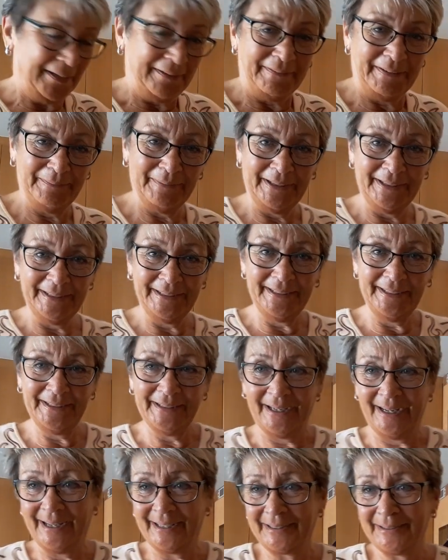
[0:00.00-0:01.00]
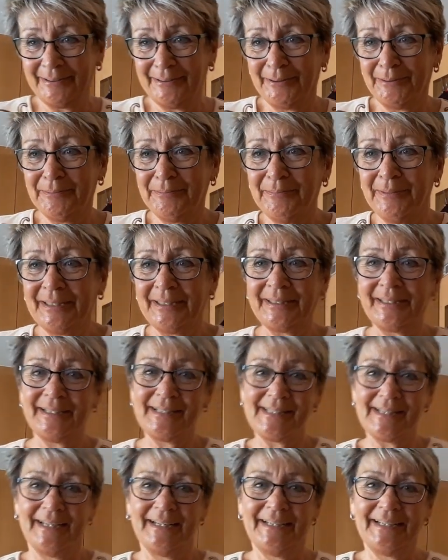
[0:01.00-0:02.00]
Wenn man in die Jahre kommt, man
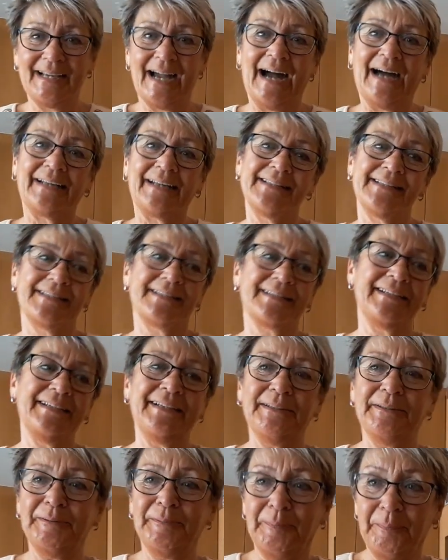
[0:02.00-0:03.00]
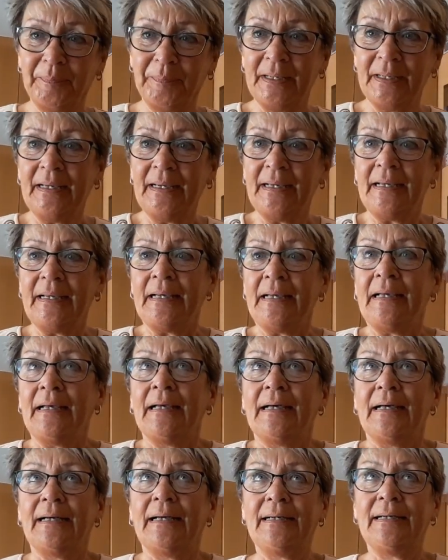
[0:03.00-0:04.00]
kriegt seine Jahresringe.
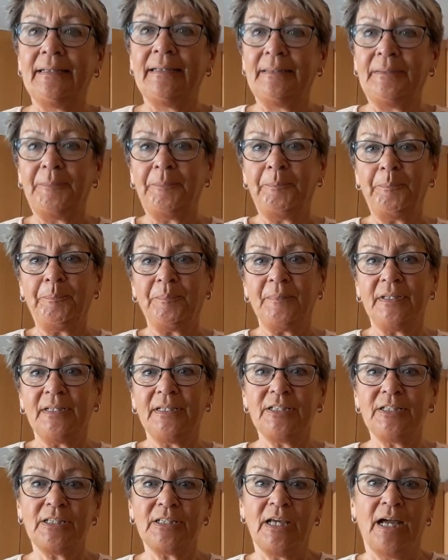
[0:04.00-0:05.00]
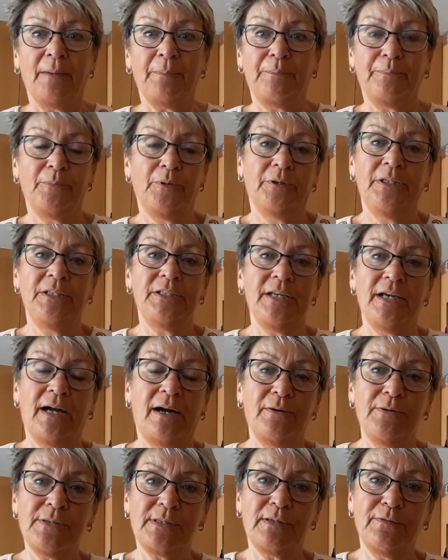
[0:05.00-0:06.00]
Ähm, ich habe noch nicht
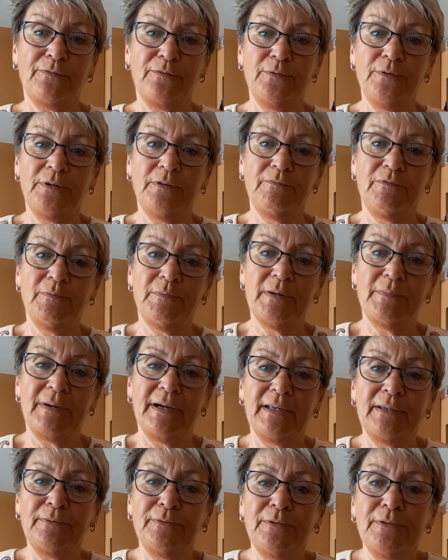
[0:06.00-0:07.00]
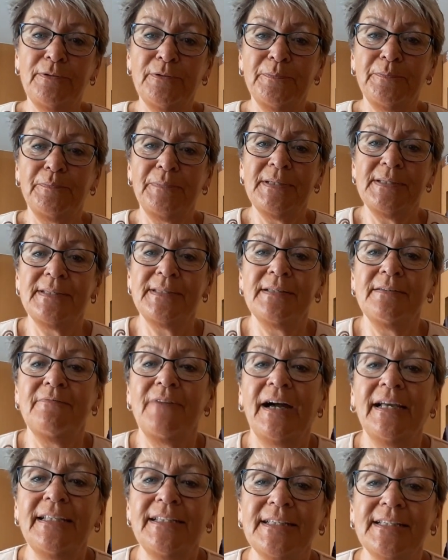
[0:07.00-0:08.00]
herausgefunden, wo man bei YouTube ein bisschen
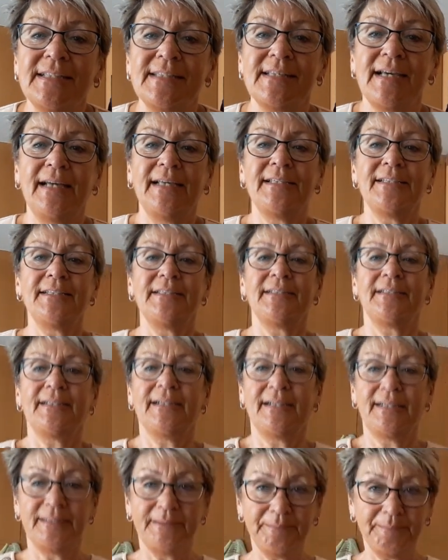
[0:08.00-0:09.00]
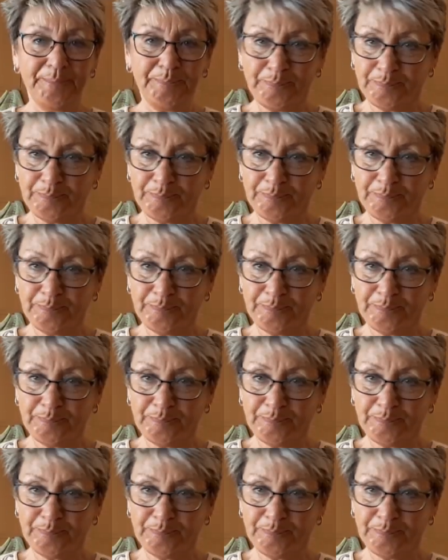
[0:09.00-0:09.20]
weich zeichnen kann.